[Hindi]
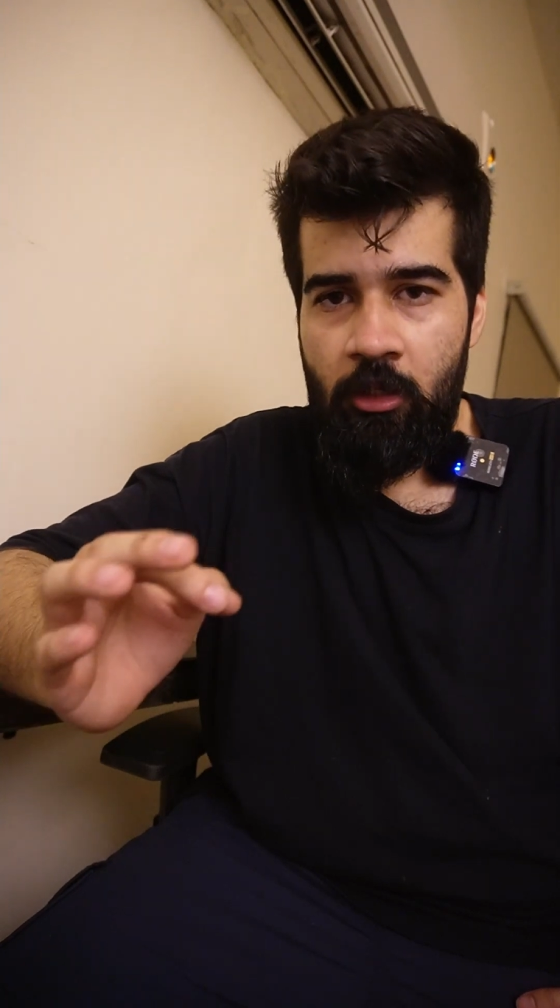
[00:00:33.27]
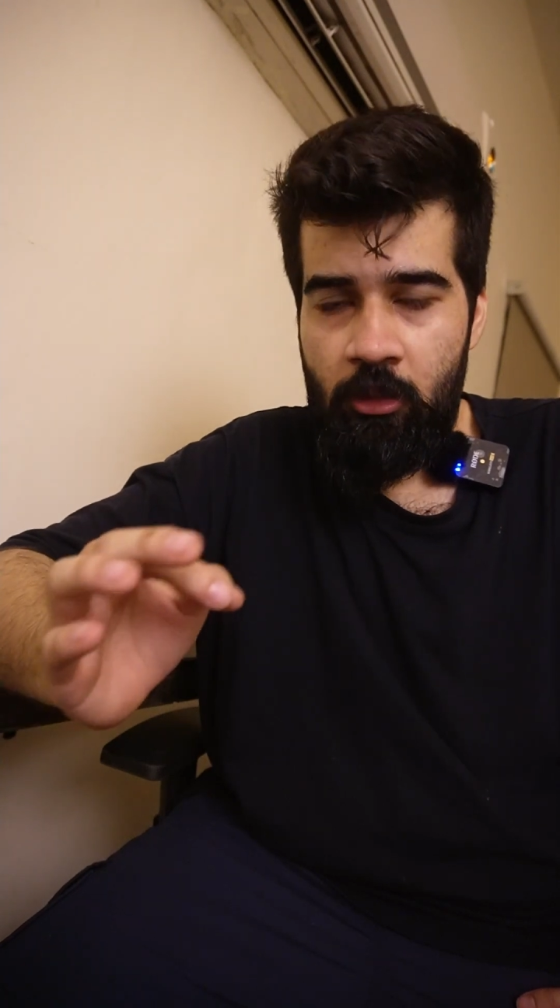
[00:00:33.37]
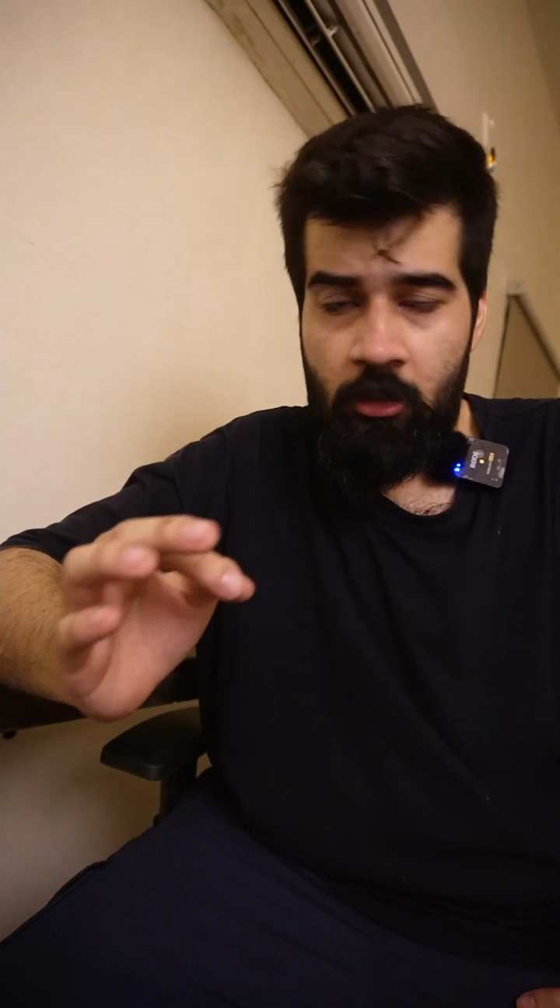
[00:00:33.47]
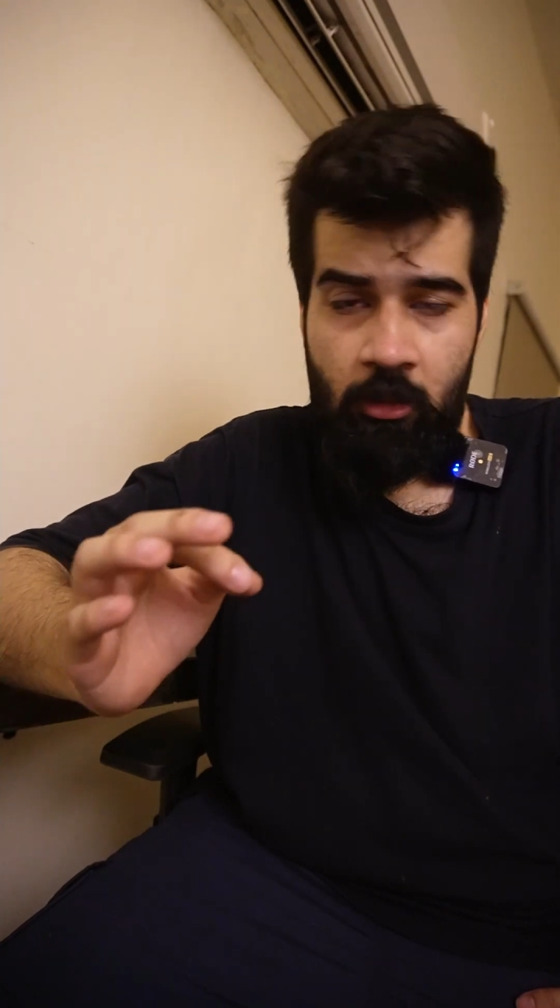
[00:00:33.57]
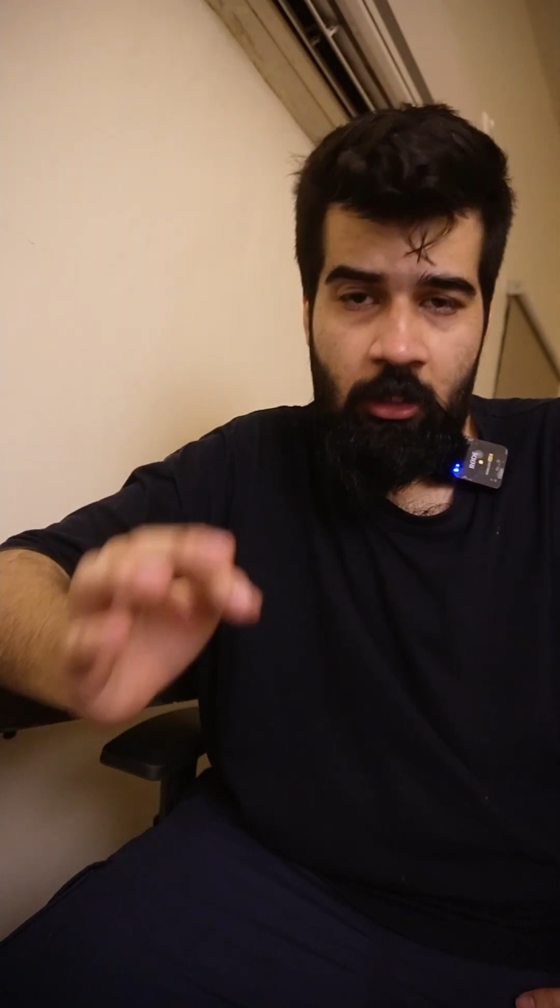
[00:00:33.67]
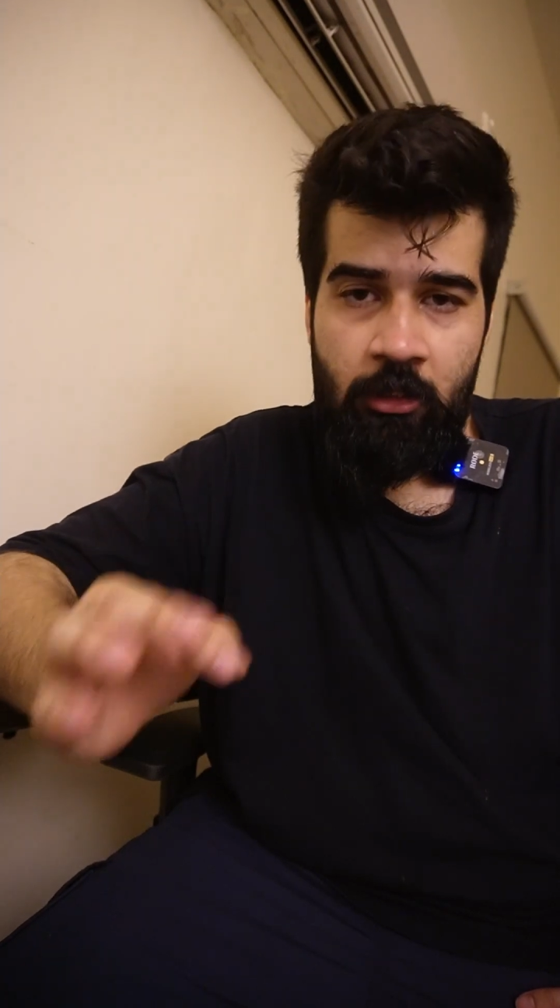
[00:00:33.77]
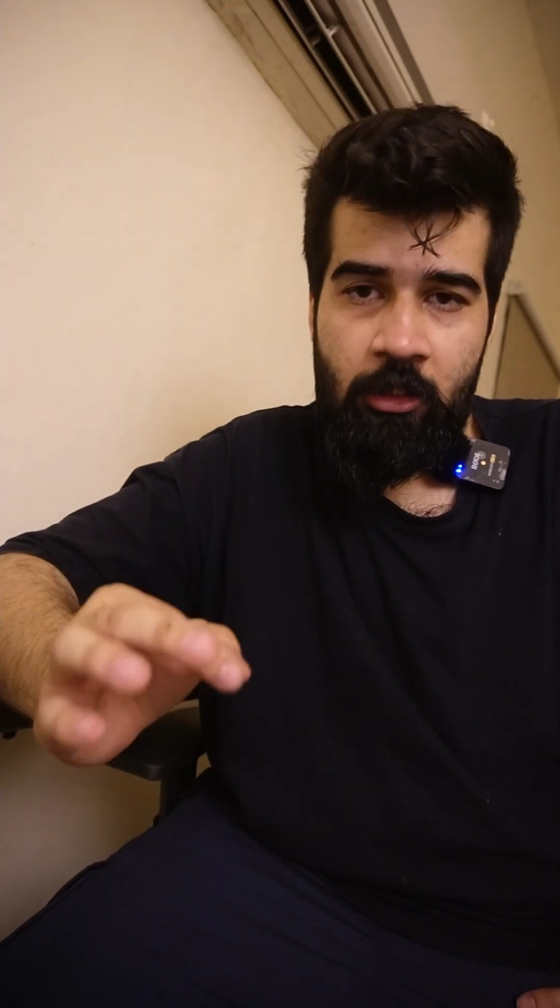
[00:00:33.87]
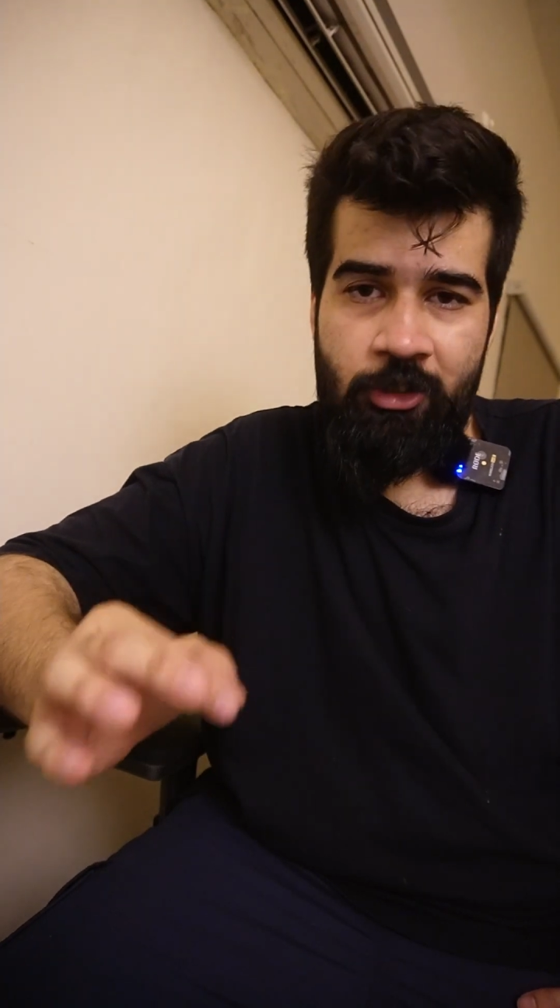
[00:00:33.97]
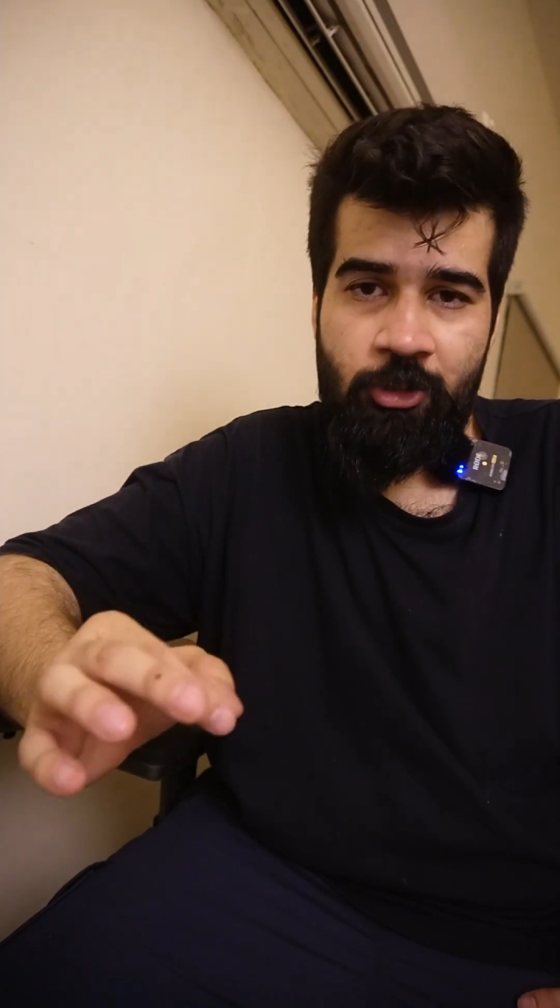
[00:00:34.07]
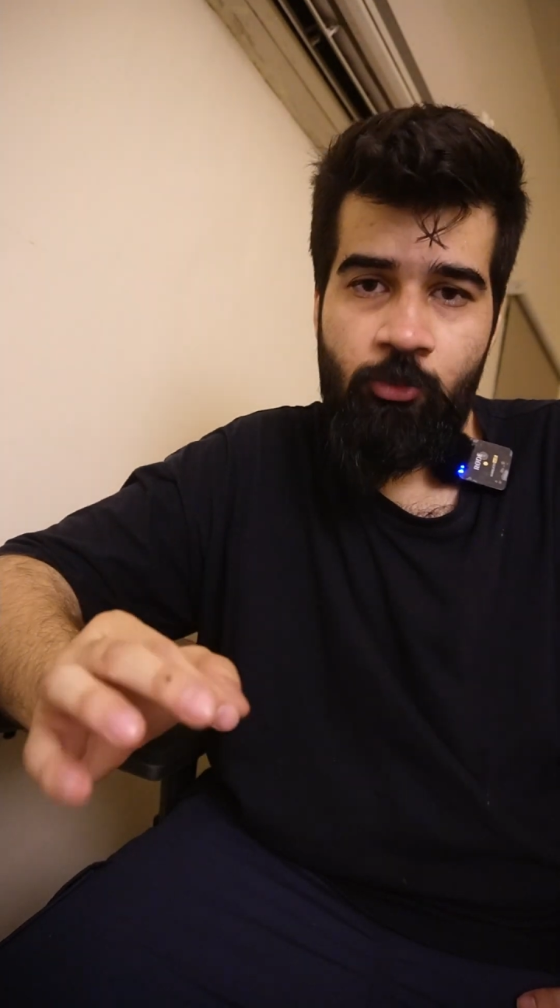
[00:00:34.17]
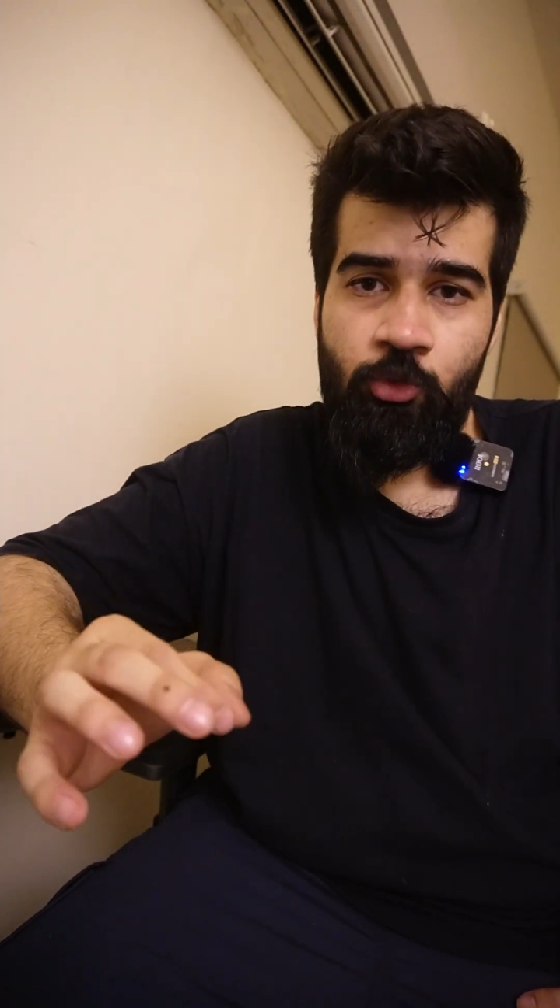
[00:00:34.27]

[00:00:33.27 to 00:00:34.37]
का था जब